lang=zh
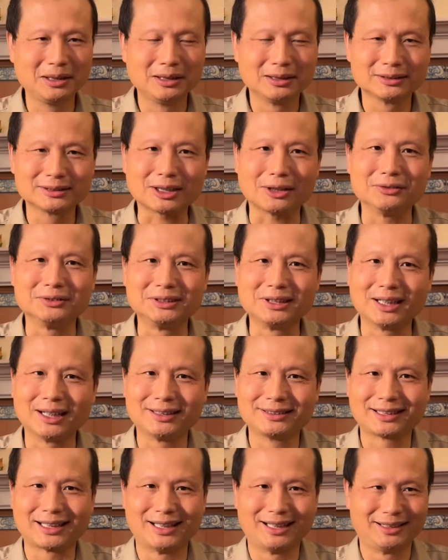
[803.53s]
找加
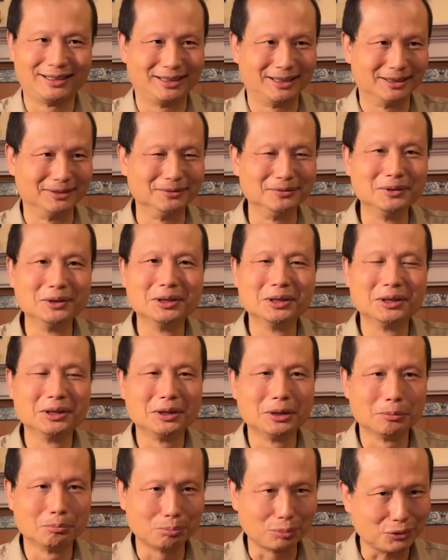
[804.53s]
沙人
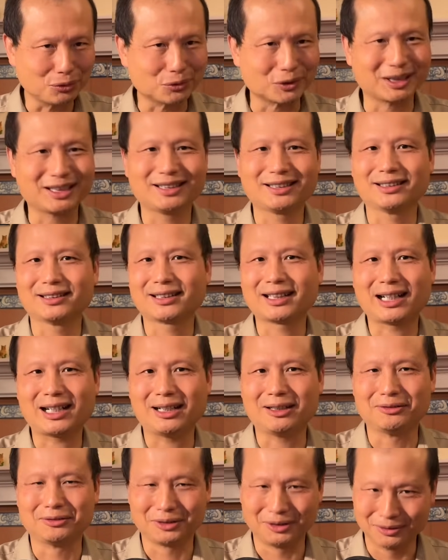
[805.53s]
不可
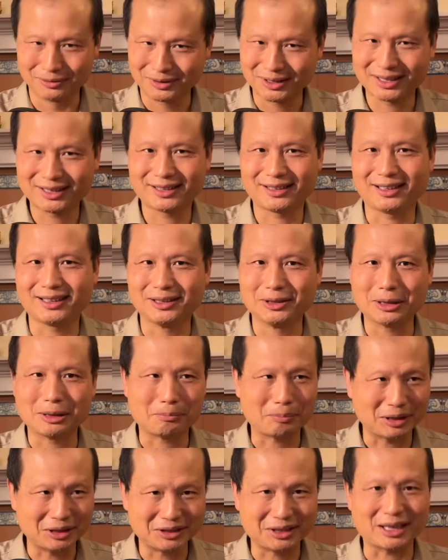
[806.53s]
靠，有可能呢
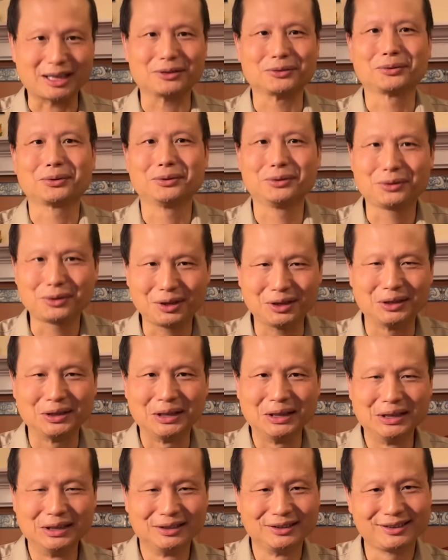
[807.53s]
被讲出去。
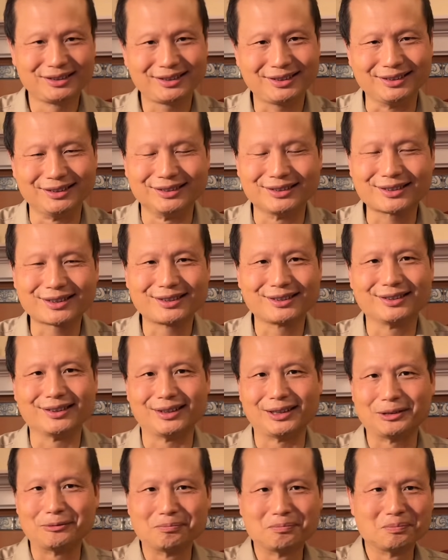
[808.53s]
其次
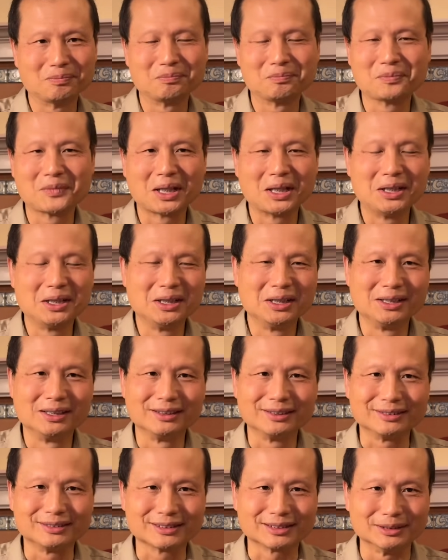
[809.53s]
呢，
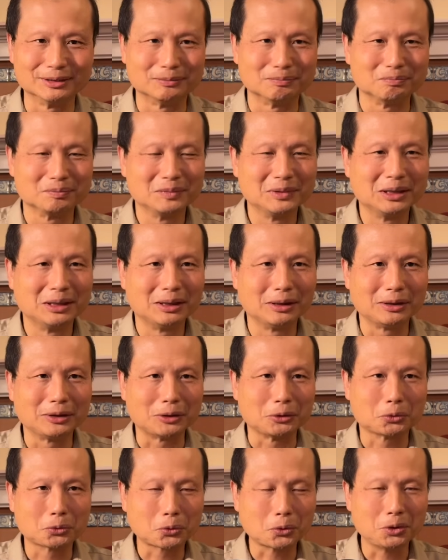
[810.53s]
这是
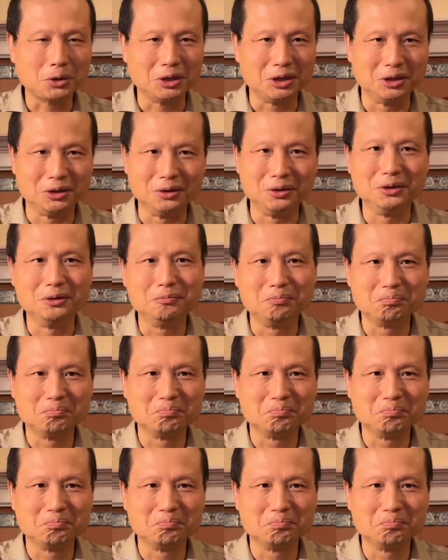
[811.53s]
对于